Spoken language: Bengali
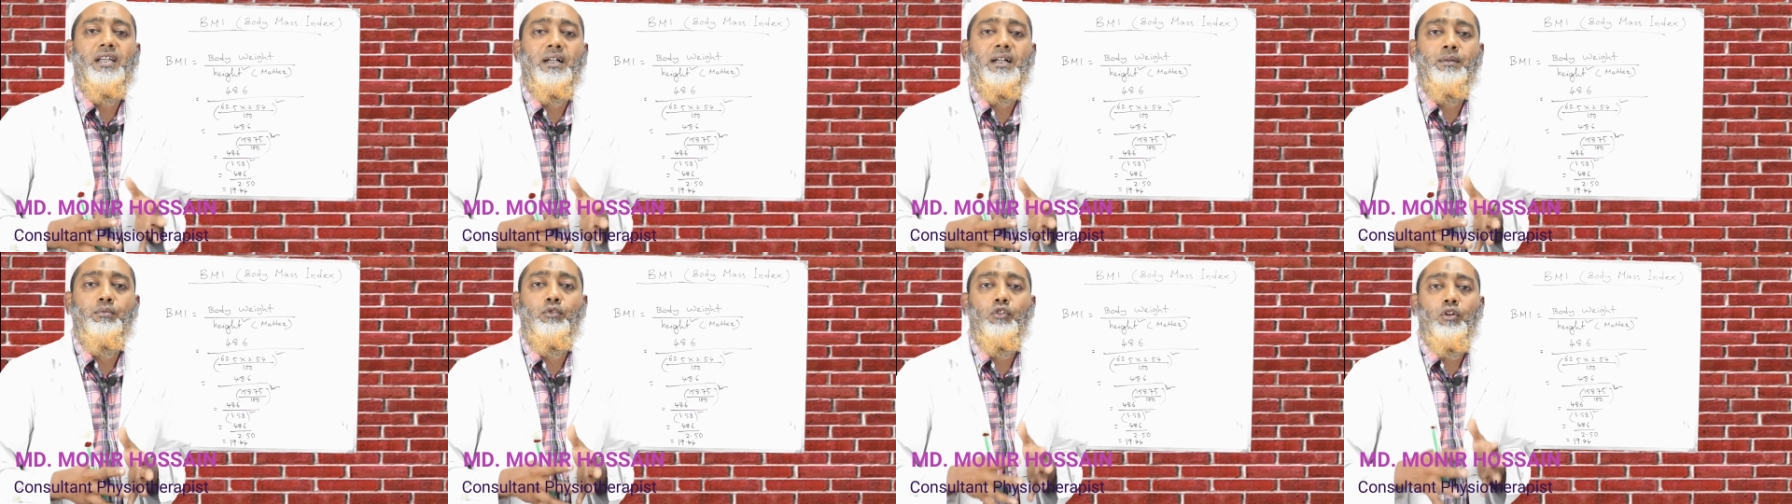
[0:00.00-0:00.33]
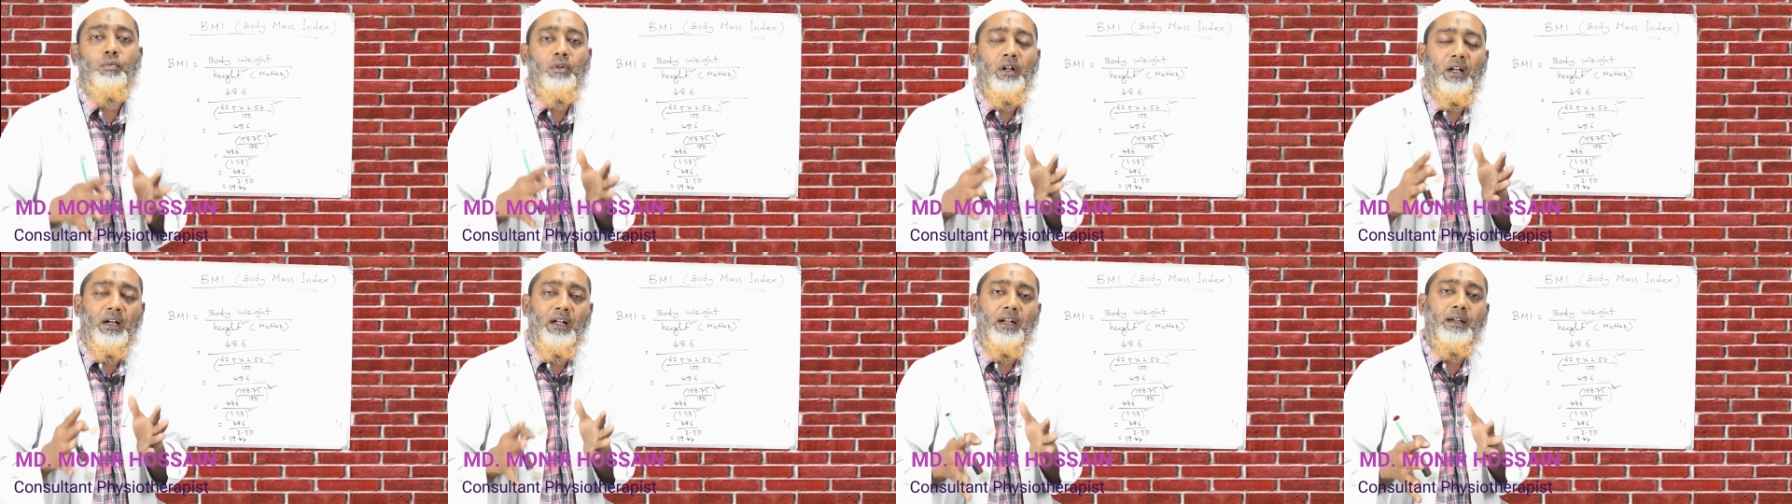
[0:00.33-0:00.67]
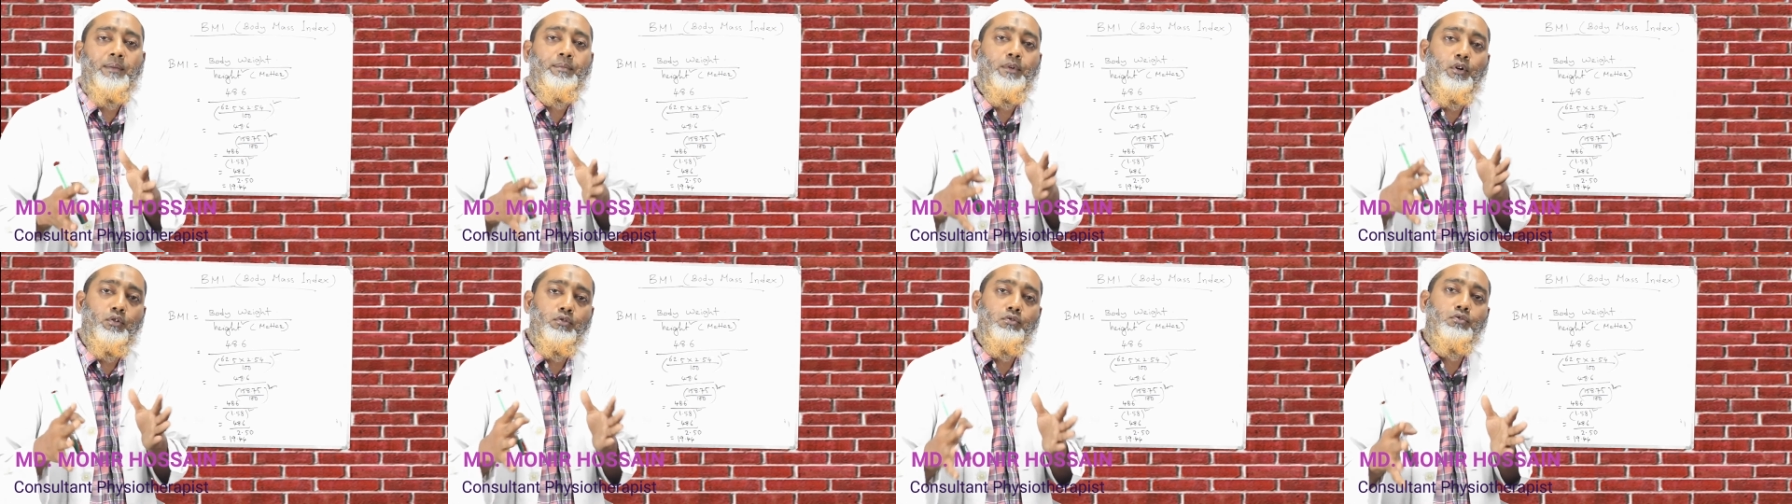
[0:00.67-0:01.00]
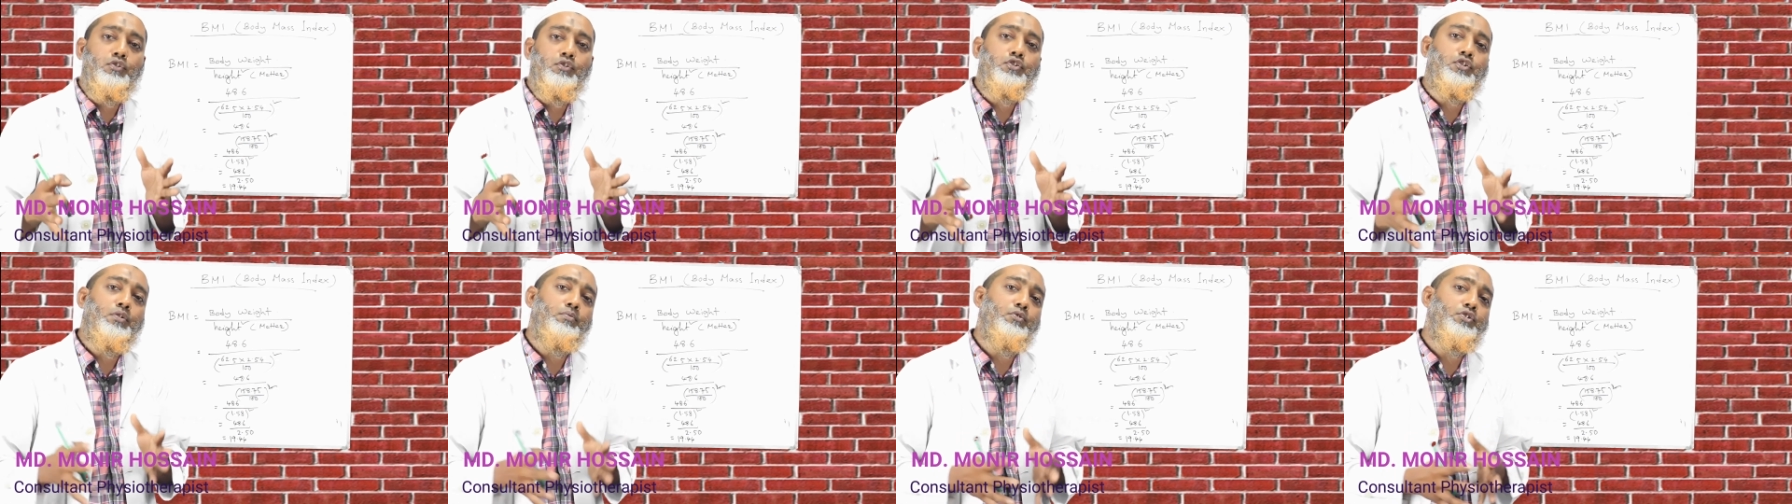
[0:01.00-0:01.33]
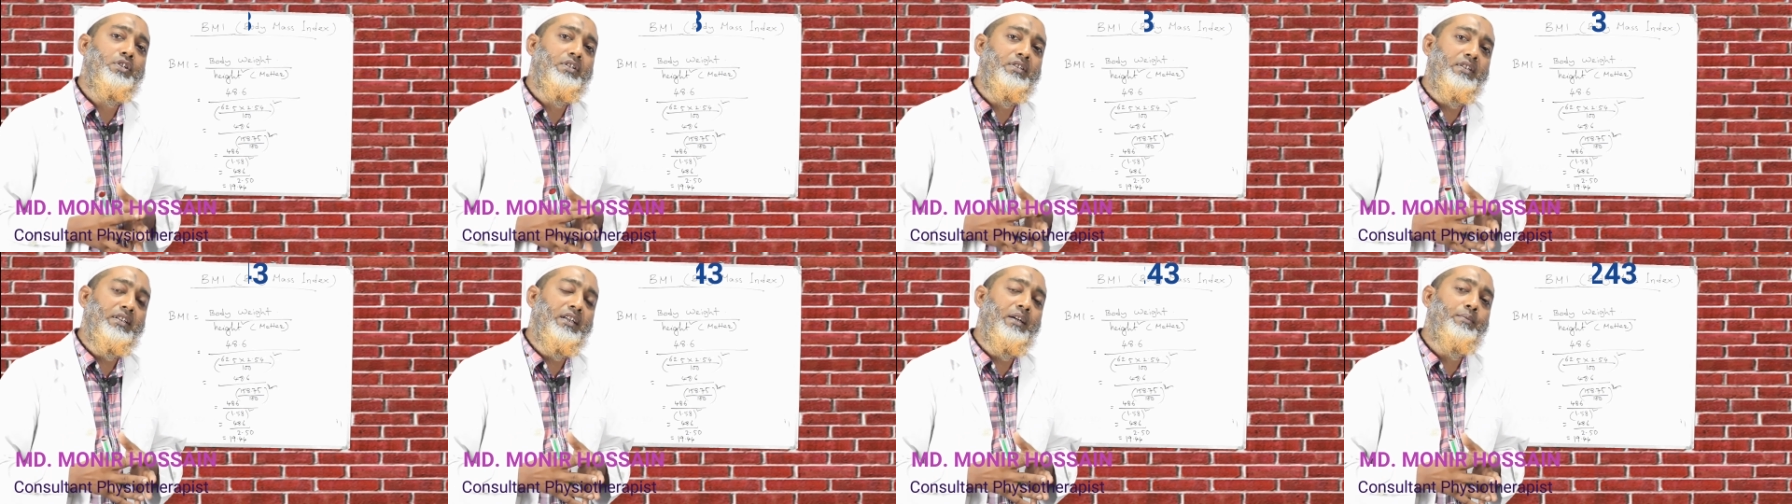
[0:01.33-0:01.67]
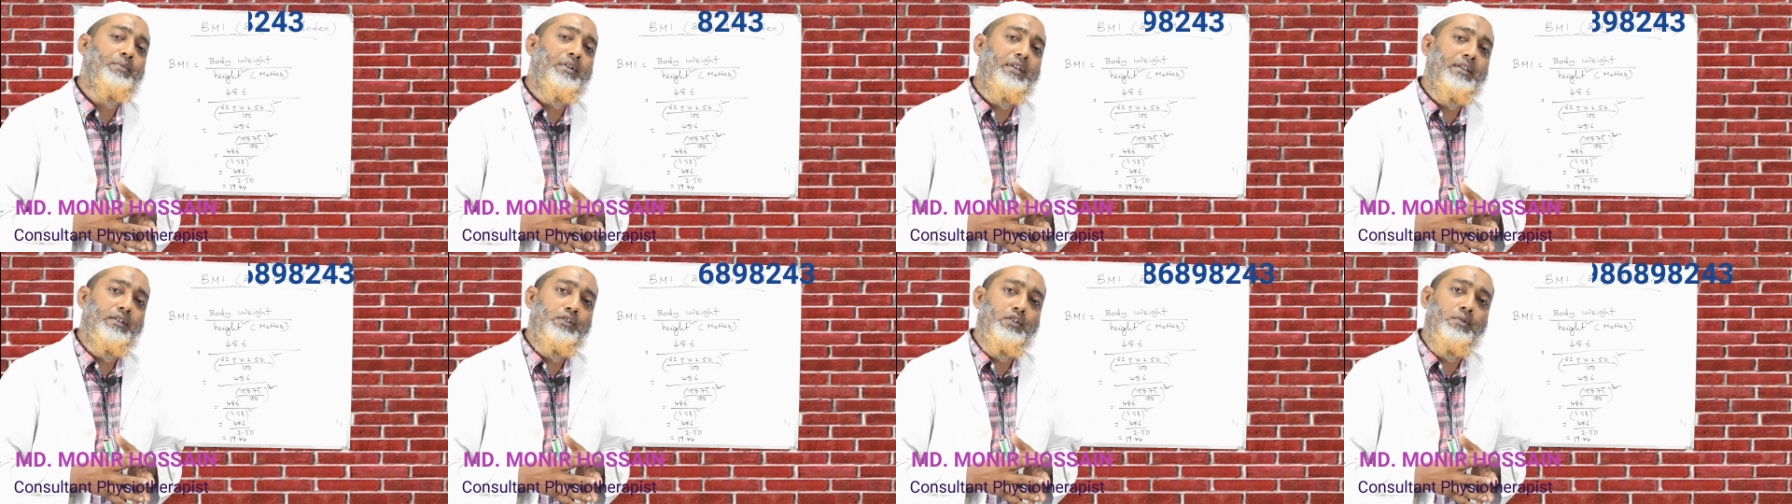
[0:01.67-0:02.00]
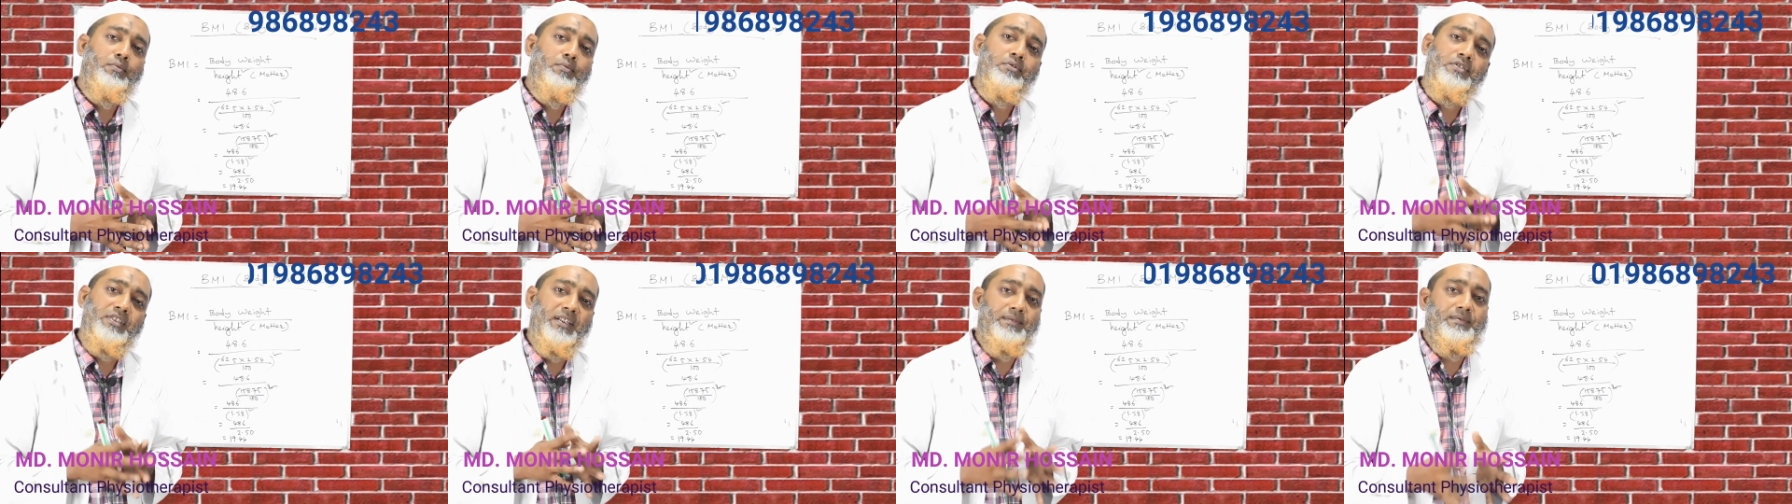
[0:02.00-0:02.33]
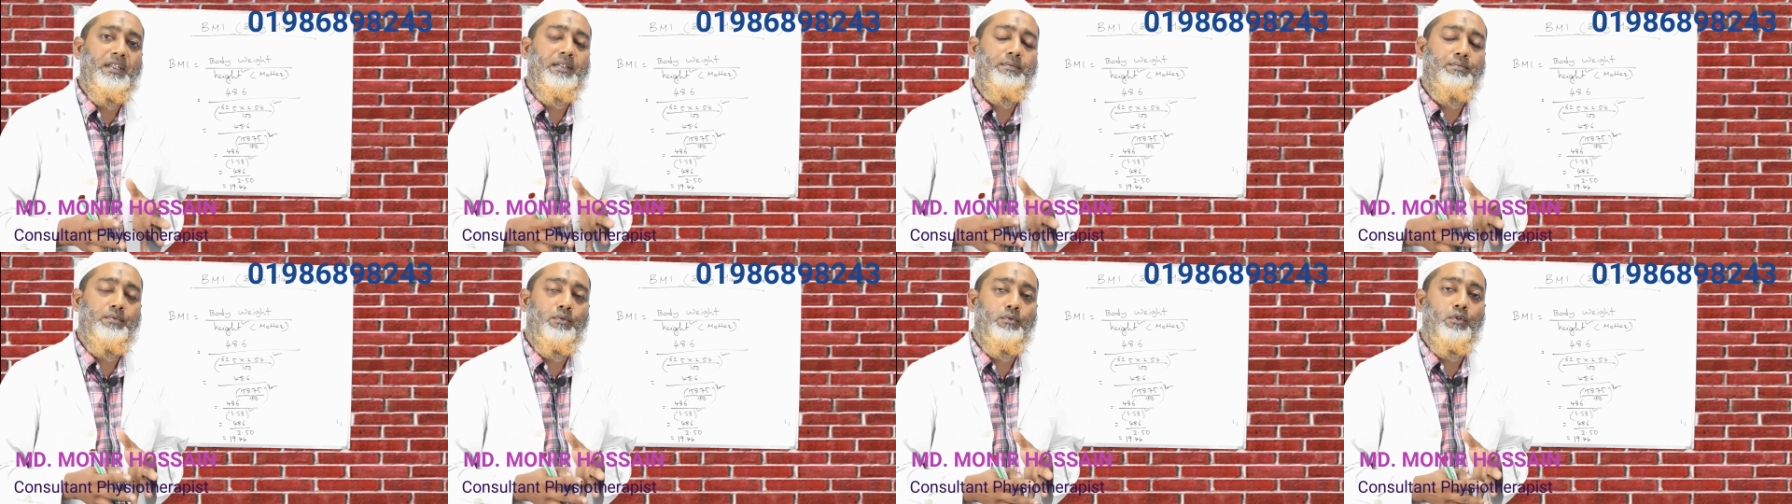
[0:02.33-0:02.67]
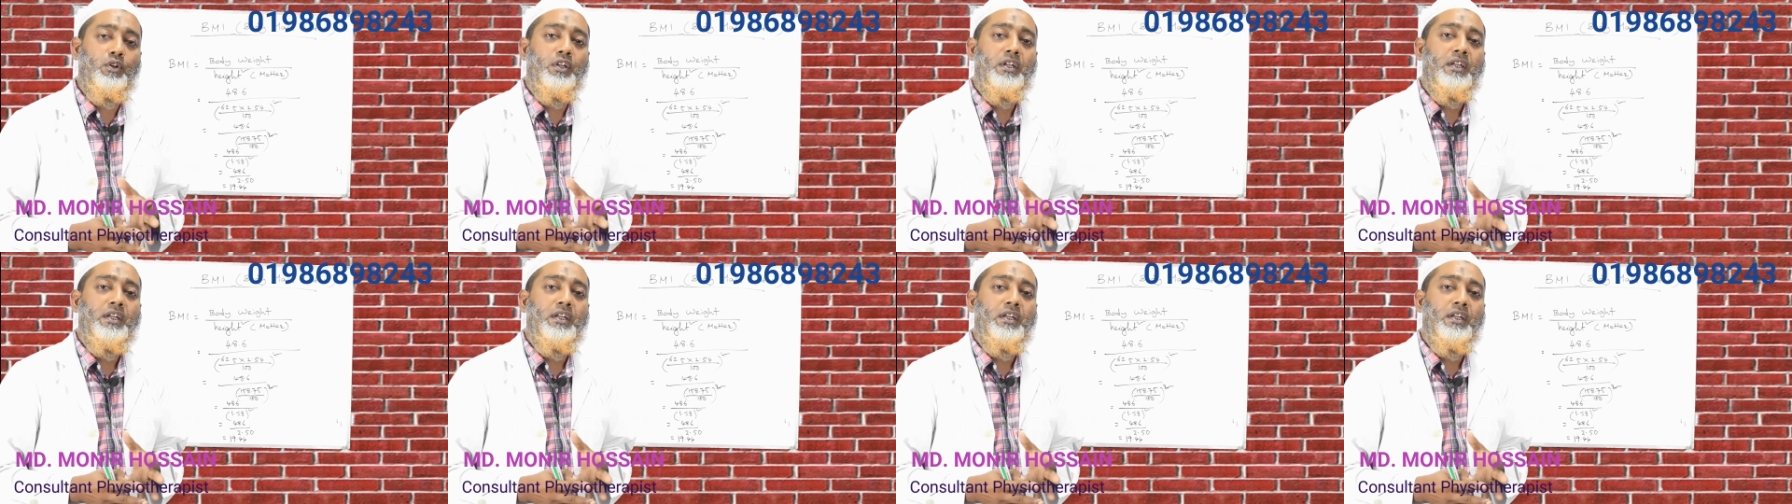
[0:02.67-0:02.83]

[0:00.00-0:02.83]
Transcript: থাকবো এবং হার্ট বা অন্য সমস্যার দিকে আমরা কী করবো সেফ থাকবো